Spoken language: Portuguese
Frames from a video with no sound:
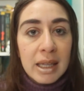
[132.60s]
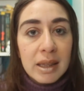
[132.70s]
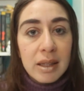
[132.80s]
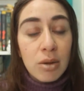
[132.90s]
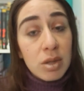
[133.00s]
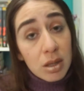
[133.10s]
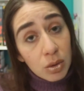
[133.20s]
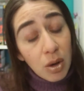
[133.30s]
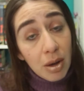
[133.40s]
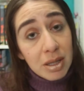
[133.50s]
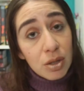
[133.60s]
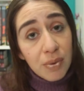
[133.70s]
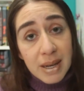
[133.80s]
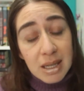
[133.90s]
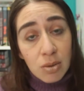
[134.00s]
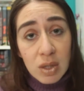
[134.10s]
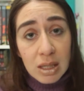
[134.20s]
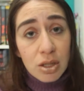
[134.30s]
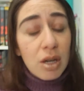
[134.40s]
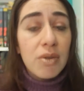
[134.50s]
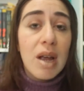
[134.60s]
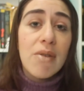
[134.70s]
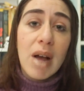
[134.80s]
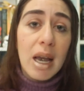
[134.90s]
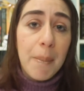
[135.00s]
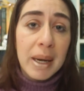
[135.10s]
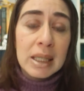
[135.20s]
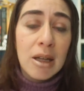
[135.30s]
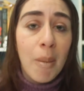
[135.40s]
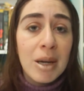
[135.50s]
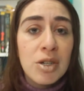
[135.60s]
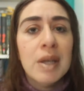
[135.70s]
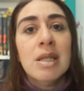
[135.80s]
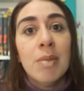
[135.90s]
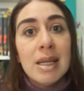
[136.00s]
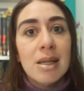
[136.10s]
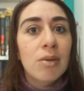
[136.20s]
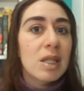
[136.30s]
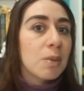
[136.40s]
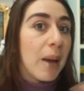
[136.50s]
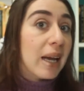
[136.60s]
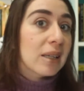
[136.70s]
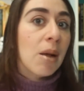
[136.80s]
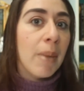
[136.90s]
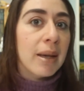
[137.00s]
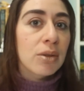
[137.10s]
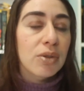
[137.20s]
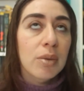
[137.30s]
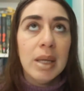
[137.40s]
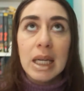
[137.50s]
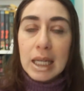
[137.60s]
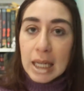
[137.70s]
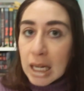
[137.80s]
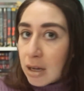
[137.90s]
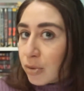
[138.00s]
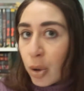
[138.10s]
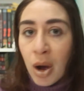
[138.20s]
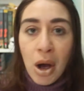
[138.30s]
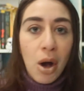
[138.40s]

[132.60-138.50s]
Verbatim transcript: Então, se tu gosta de ficção científica, vale a pena dar uma chance, mas não espera também um filme incrível